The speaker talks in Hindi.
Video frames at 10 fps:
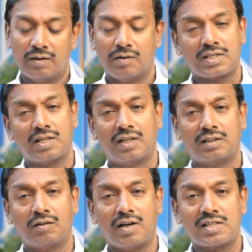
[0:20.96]
वचन
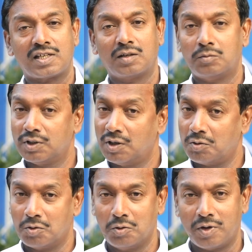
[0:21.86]
पढ़ने के समय वो
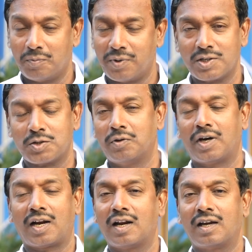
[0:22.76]
हमसे बोलते
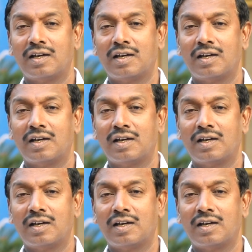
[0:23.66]
हैं